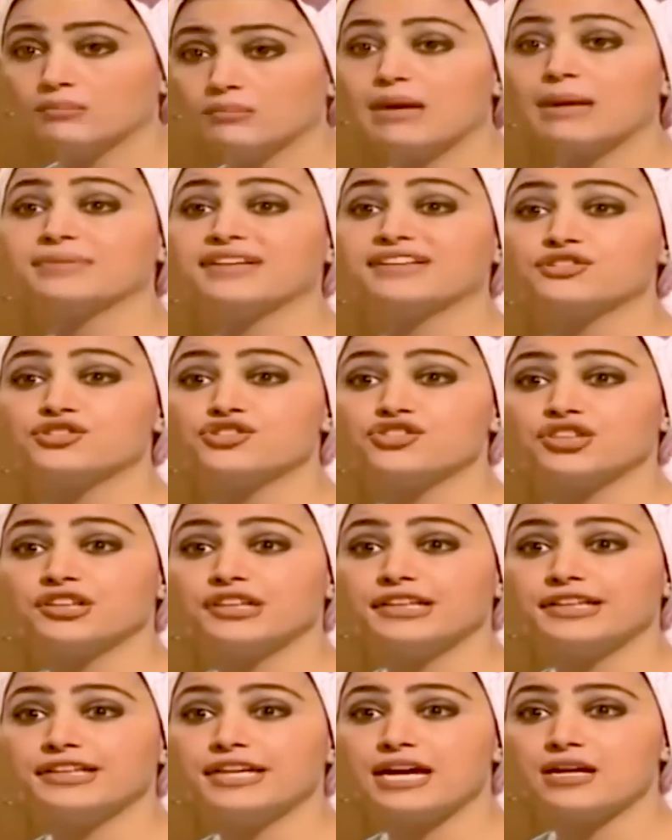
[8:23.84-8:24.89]
ما بدك
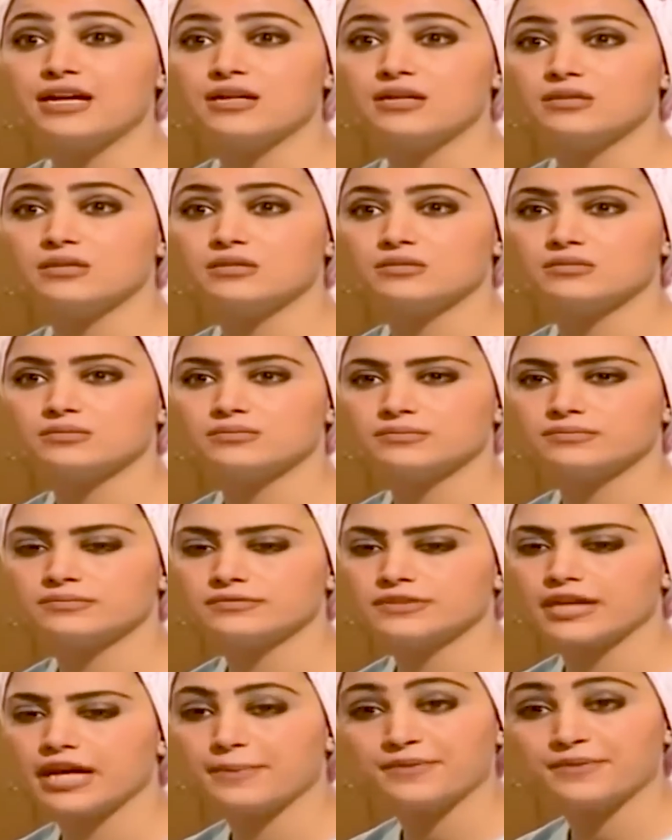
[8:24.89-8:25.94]
تشتري لي اياه؟
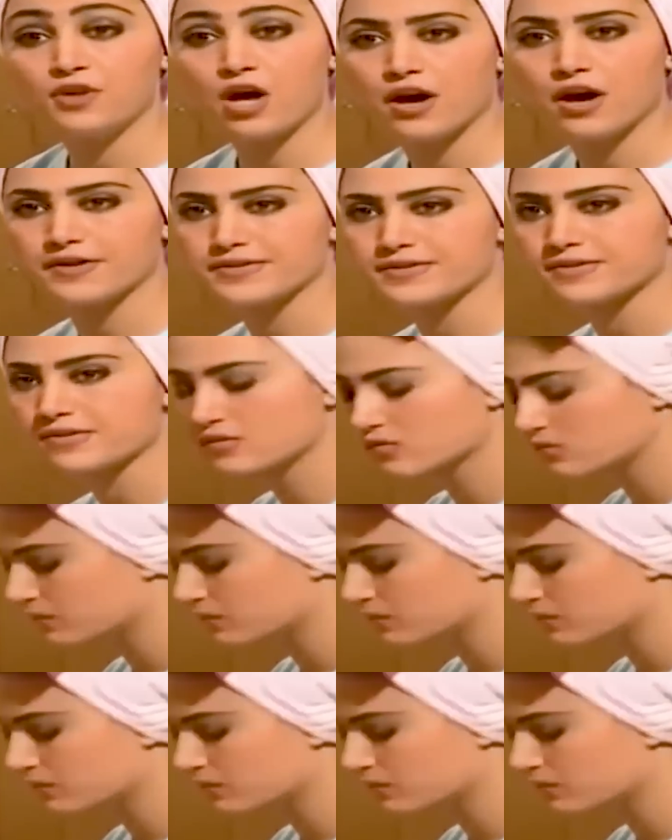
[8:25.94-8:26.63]
ايه بالناقص